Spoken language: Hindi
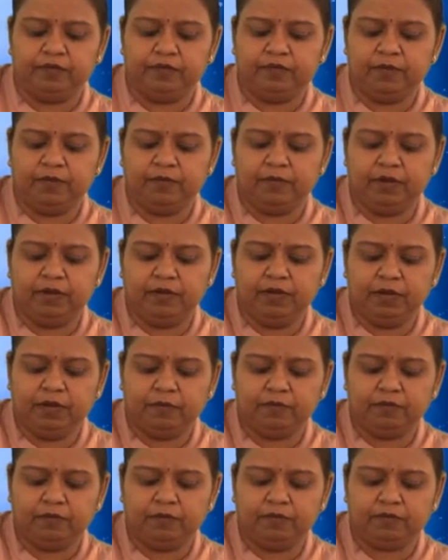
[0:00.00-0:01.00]
सिंपली
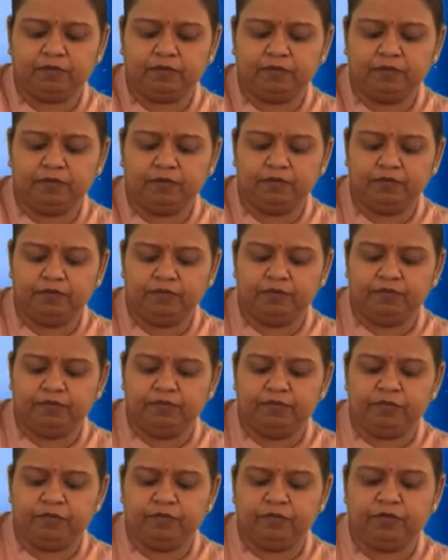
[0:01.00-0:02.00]
आपको इसको
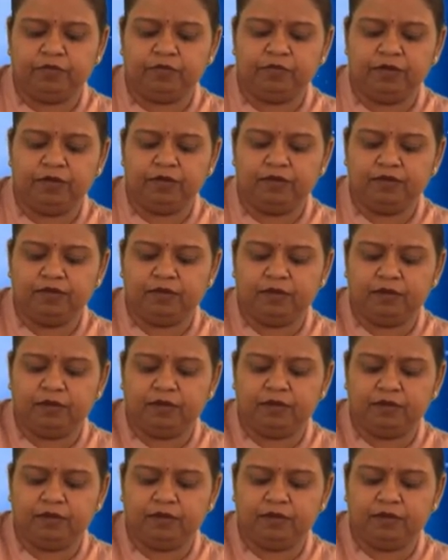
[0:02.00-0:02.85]
थोड़ा सा